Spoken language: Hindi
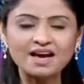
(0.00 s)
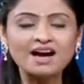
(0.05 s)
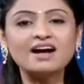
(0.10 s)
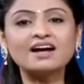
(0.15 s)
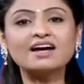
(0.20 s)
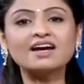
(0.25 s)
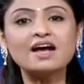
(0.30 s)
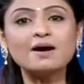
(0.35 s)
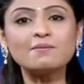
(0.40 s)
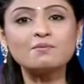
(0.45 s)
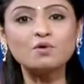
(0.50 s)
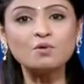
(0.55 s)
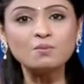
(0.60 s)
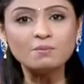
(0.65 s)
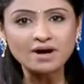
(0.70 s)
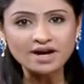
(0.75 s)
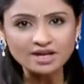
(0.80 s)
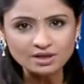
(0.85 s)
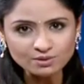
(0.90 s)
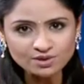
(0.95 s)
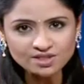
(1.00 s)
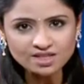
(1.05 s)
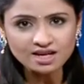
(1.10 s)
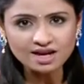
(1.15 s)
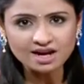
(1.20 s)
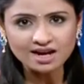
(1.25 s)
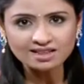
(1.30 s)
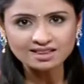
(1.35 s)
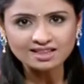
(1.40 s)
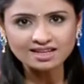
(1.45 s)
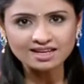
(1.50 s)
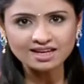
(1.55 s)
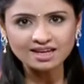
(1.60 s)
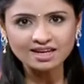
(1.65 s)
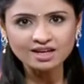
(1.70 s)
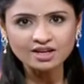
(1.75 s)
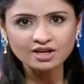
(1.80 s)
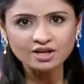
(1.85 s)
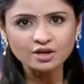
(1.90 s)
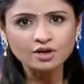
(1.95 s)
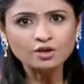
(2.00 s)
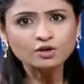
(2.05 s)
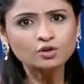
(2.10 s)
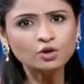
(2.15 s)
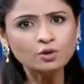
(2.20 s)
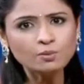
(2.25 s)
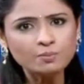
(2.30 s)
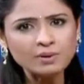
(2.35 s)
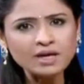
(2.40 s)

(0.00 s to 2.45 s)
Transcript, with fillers: अगर आपको मायूसी हाथ लगे तो